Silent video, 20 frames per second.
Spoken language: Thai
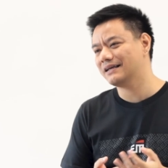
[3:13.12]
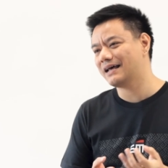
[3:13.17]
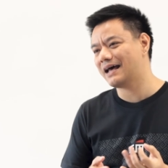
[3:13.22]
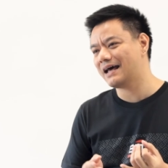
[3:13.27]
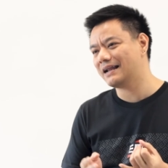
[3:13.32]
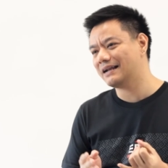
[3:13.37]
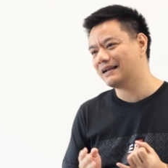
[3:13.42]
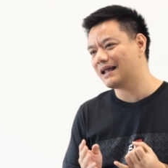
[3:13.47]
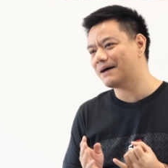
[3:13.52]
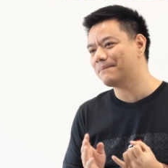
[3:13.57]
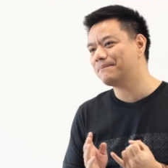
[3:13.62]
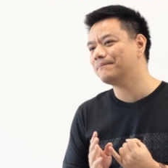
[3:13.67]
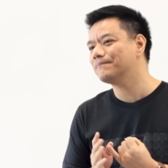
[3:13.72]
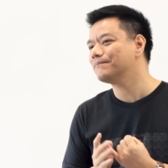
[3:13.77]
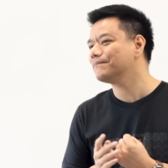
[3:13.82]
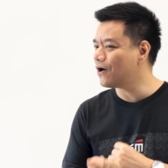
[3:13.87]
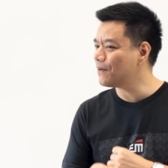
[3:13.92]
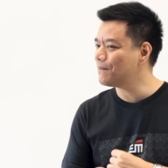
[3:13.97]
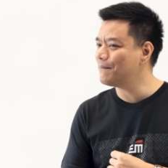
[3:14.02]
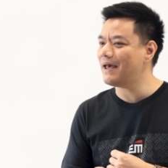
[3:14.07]
งานรับ
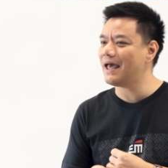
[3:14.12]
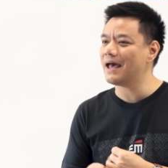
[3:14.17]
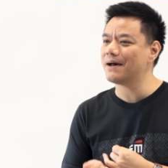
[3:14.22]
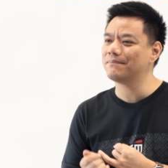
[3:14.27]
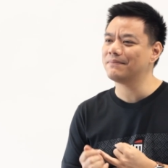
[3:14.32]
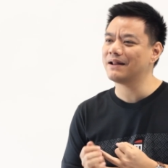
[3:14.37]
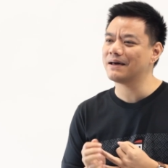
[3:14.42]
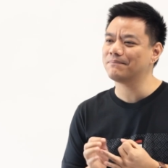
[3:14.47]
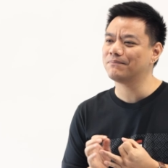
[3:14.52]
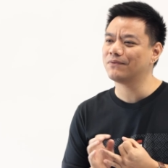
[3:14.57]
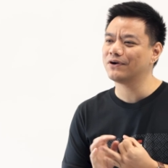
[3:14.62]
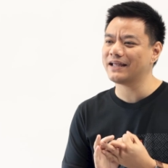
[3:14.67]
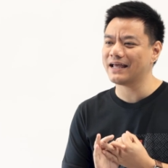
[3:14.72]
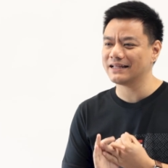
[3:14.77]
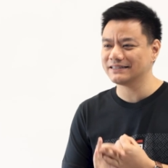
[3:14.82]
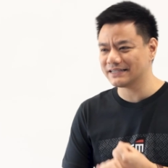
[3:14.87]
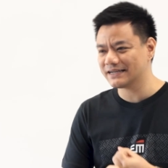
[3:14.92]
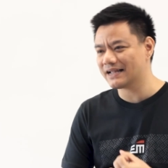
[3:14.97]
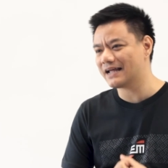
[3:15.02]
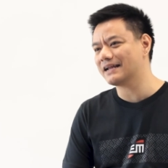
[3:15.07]
ออกแบบรับบริ
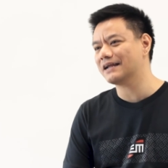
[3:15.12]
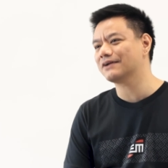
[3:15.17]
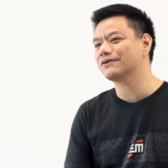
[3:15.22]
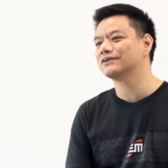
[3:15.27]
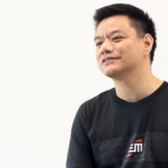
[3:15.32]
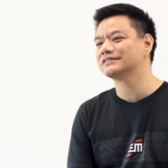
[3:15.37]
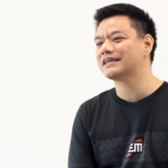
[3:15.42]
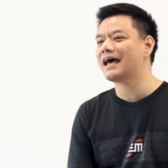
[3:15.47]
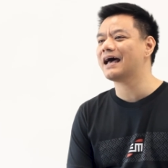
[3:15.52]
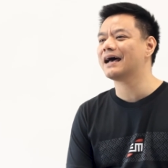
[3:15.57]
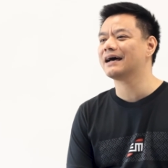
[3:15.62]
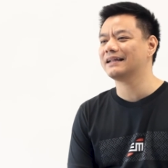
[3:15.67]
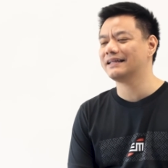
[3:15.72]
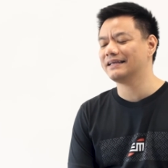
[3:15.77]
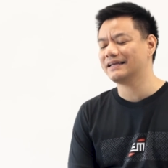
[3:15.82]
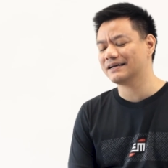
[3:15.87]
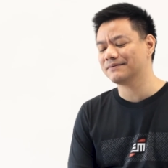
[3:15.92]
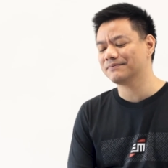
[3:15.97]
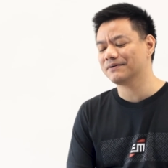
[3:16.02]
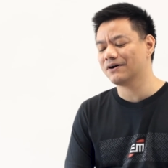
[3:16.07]
หารจัดการงานก่อสร้าง
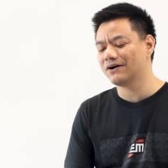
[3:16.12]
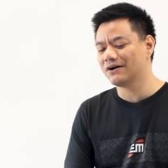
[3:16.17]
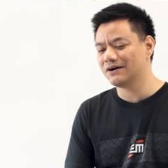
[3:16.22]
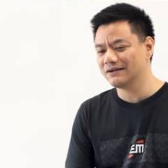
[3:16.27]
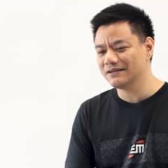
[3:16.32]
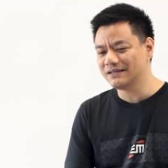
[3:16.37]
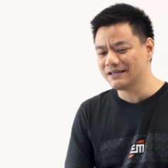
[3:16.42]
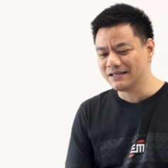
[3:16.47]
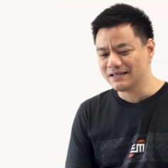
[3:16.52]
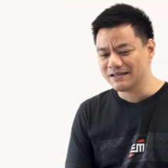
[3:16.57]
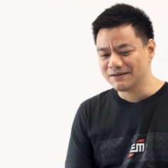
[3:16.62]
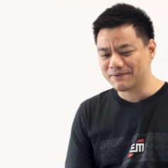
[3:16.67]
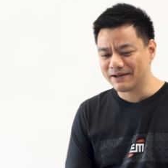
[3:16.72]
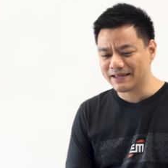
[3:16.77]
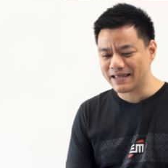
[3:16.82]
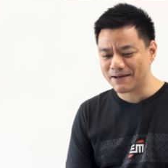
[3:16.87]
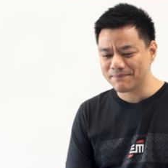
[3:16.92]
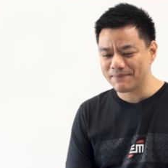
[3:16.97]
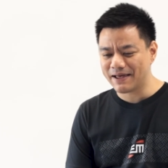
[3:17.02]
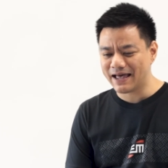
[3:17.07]
เลยครับก็
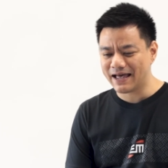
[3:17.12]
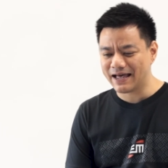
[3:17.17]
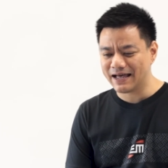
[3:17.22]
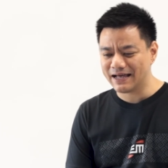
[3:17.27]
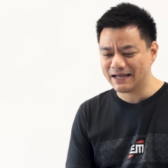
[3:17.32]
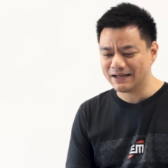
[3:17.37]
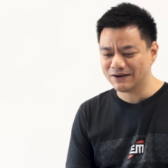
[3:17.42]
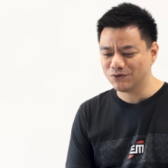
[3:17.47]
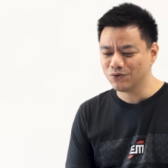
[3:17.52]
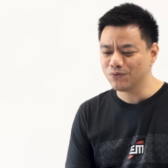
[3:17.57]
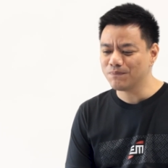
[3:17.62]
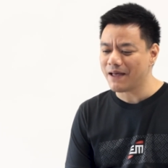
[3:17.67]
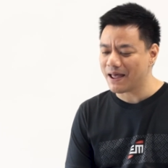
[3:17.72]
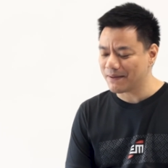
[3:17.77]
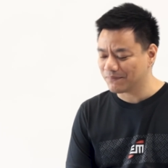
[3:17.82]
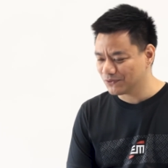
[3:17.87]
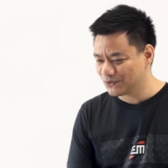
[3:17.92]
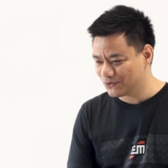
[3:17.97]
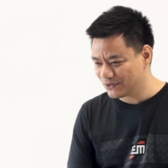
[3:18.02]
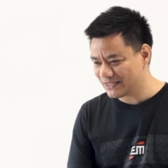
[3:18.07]
พยายามหารูป
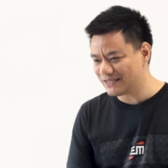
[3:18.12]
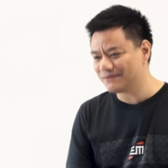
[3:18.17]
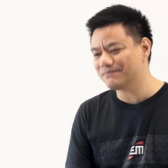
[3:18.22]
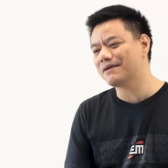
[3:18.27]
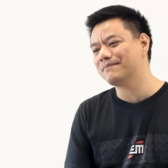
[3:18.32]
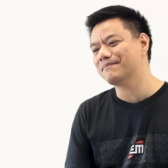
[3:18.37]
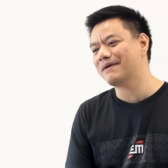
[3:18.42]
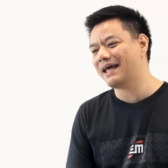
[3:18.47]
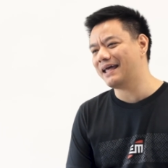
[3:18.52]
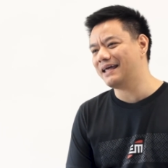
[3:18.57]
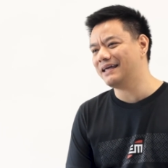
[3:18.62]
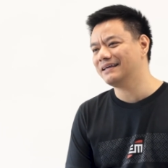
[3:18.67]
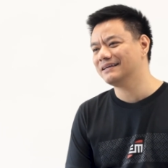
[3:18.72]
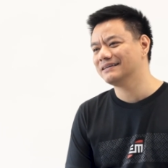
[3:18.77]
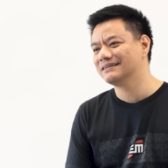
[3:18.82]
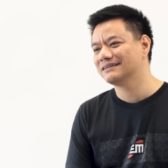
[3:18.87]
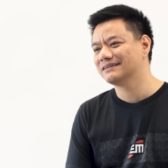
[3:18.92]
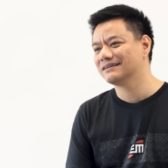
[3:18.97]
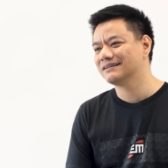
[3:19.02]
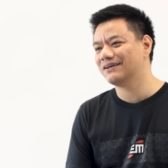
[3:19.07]
แบบธุรกิจให
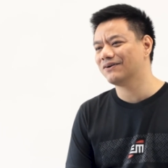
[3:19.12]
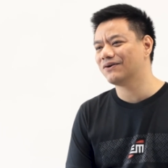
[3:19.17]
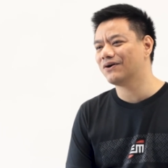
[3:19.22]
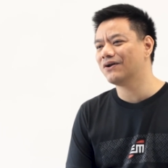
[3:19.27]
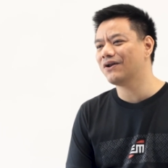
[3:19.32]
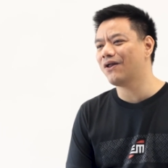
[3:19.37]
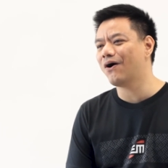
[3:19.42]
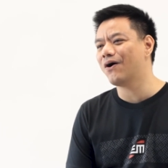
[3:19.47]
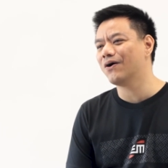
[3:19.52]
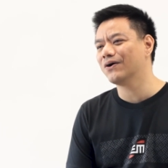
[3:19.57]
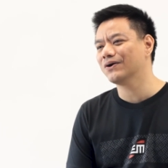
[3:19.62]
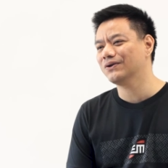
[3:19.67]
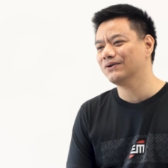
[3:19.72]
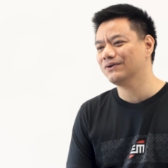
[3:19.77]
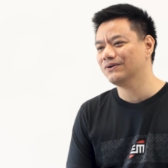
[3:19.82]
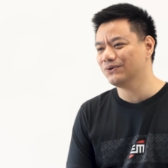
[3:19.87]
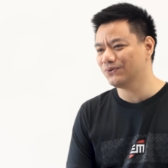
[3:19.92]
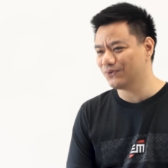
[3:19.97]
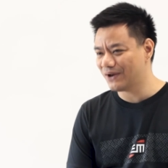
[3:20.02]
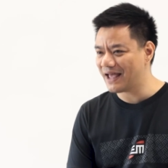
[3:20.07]
ม่ๆแล้วก็ลอง
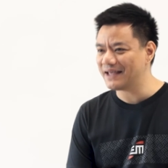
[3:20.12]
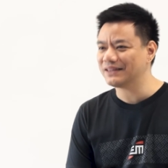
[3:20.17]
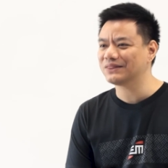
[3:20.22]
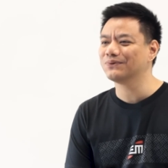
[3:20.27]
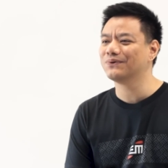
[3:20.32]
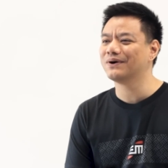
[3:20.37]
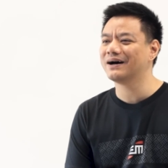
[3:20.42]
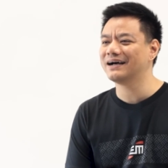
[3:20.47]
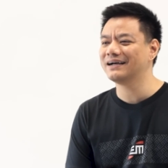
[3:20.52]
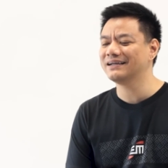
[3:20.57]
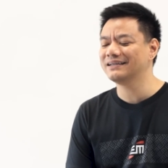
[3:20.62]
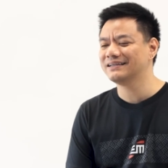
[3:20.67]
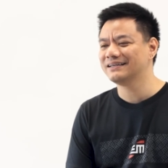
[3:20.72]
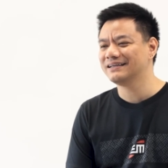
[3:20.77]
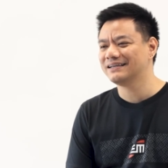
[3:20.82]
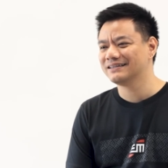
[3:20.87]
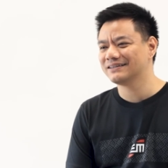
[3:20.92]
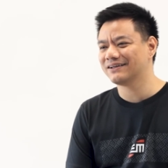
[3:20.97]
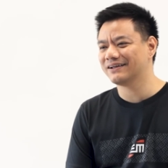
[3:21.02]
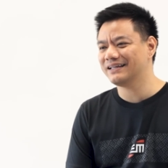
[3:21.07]
อยู่หลายตัว
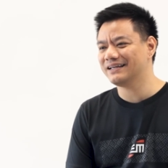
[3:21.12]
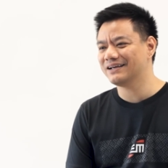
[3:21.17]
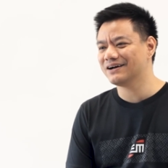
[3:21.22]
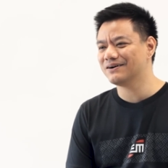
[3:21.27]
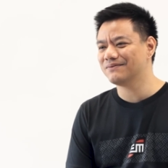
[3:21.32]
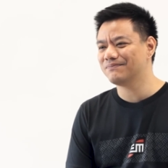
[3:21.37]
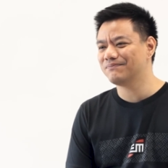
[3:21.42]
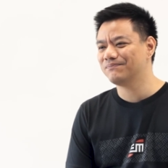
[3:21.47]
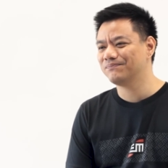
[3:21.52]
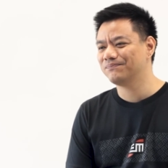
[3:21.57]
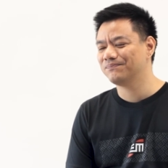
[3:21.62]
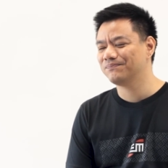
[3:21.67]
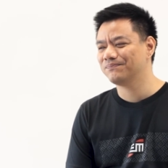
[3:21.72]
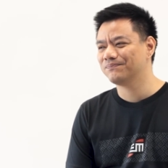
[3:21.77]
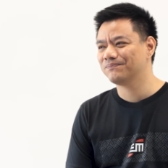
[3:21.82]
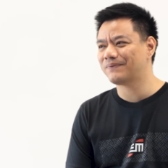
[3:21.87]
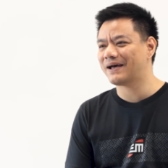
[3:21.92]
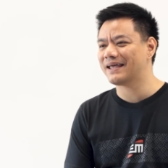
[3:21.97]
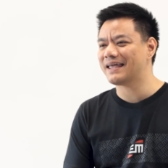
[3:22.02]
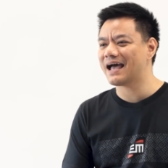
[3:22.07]
ตอนนี้ก็
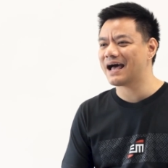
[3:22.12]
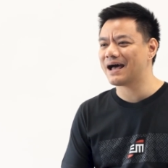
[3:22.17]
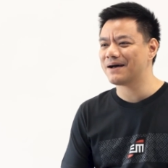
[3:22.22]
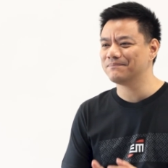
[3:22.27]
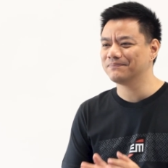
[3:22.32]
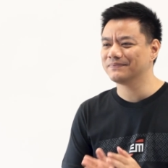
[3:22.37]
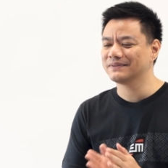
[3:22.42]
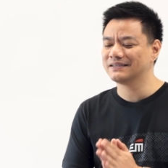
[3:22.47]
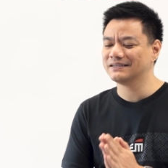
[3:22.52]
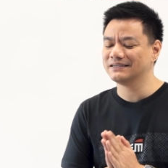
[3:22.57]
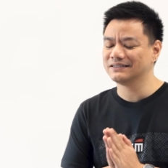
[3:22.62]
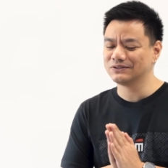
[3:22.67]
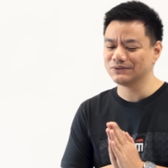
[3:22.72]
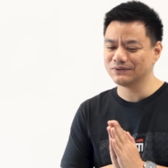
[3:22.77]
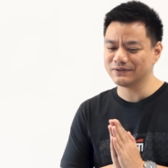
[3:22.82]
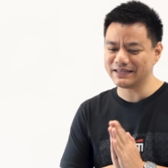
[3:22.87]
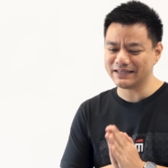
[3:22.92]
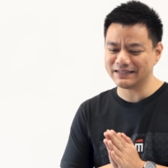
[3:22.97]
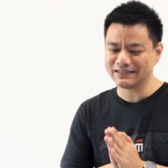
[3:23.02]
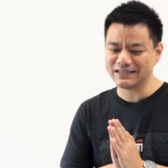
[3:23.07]
พยายามคือ
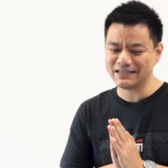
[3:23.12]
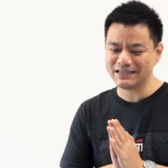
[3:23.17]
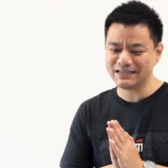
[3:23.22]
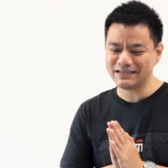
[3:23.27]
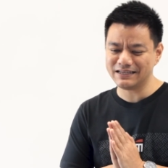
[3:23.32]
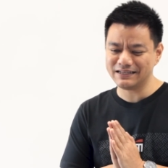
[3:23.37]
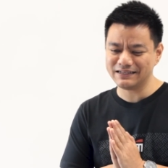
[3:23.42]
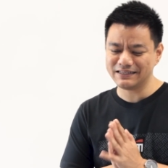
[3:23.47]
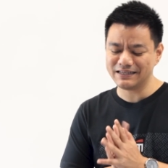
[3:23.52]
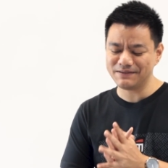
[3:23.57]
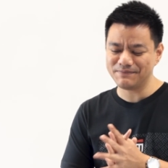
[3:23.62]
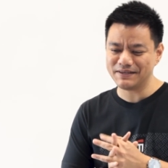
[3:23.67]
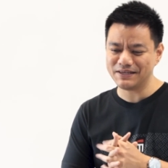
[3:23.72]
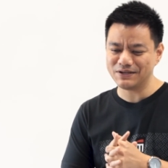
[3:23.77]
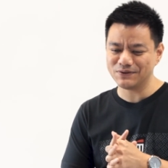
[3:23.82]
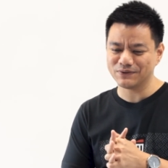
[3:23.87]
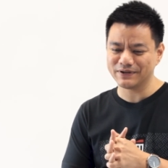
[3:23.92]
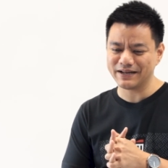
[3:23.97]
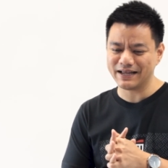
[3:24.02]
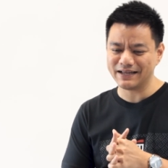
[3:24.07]
ธุรกิจที่
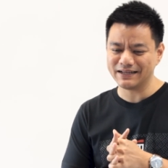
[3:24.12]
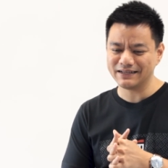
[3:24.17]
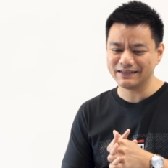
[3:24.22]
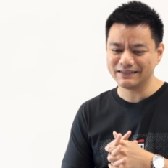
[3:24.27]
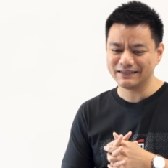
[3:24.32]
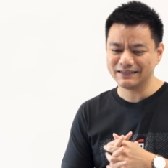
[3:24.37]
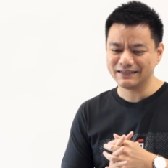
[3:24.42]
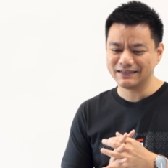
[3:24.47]
มีอยู่เนี่ย